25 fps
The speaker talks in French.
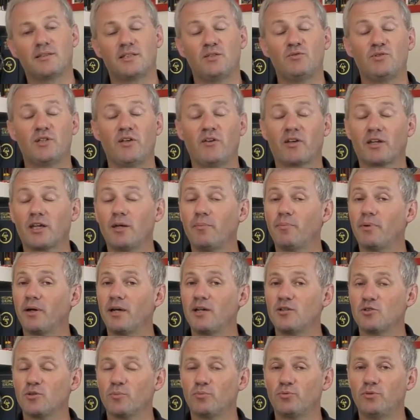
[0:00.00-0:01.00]
Si vous avez créé par
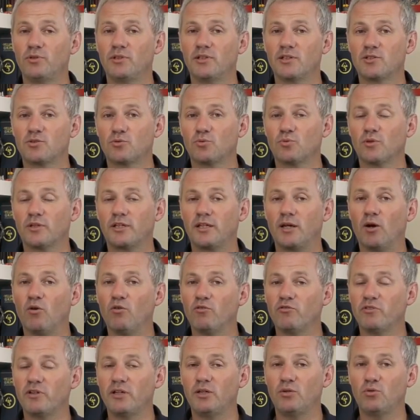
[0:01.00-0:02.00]
exemple une nation qui a
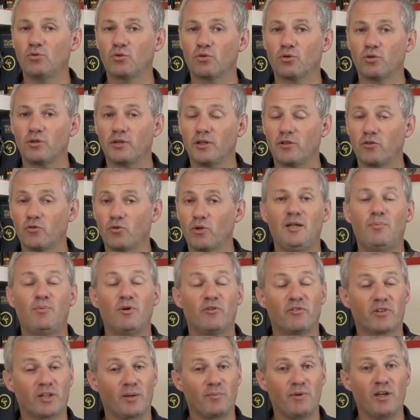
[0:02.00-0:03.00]
envahi d'autres nations, ils
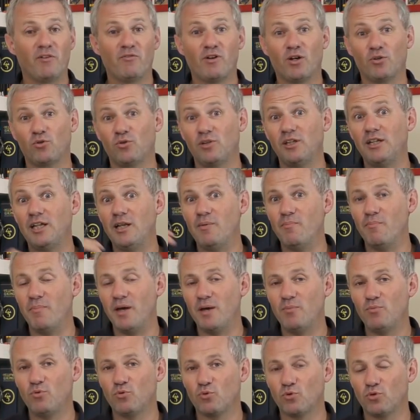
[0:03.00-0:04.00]
peuvent très bien avoir donné les
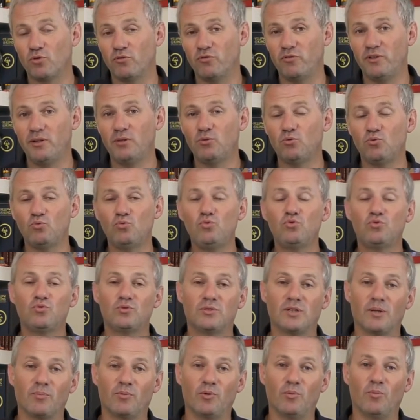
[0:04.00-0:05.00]
mêmes noms de villes ou tout
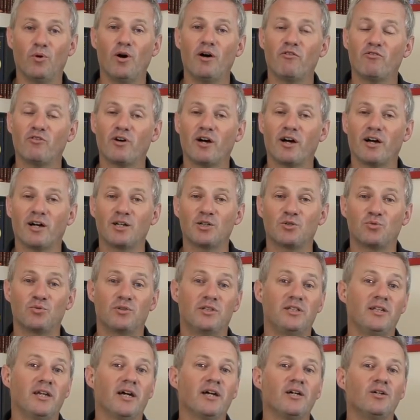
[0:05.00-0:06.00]
simplement avoir
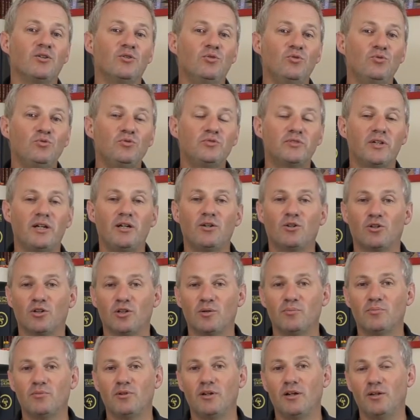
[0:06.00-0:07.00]
rajouté un nouvel
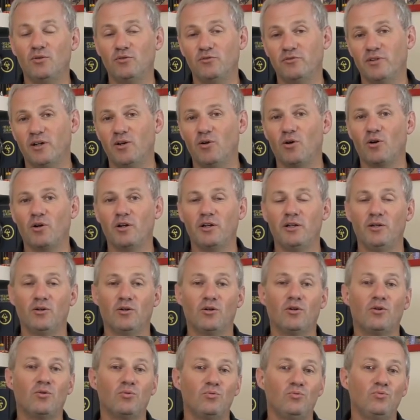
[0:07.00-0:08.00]
comme la
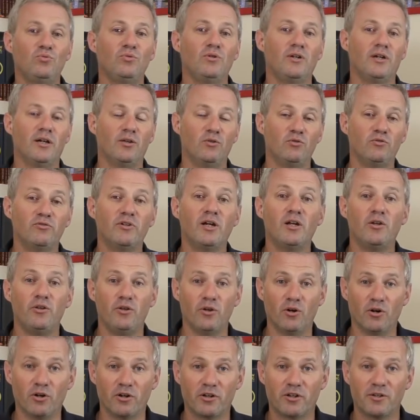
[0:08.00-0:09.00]
Nouvelle-Orléans ou la
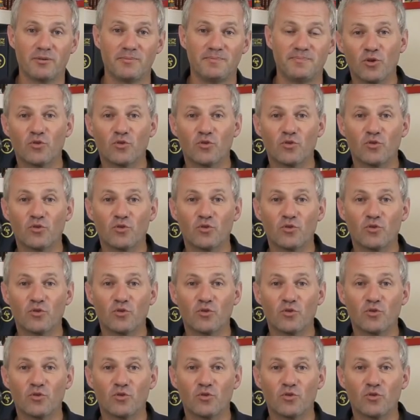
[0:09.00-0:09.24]
Nouvelle-York.